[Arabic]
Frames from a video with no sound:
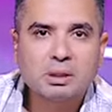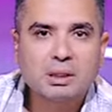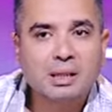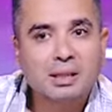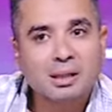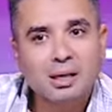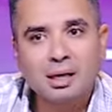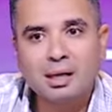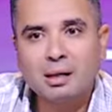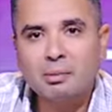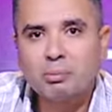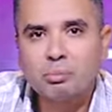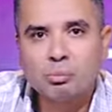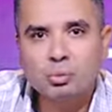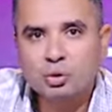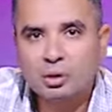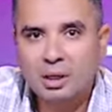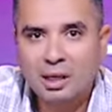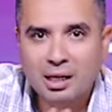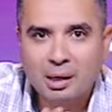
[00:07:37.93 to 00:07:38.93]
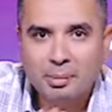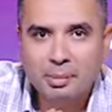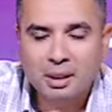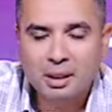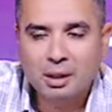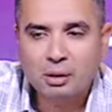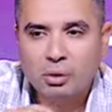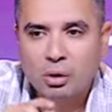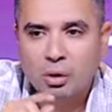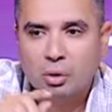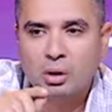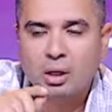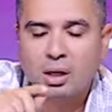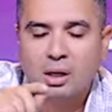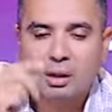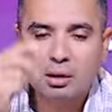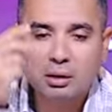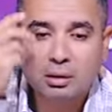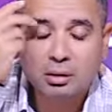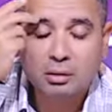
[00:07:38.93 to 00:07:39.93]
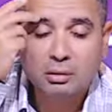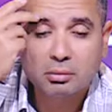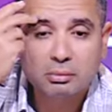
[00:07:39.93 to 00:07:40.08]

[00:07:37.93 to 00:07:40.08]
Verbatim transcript: كده انا بمنتهى الامانه واقولها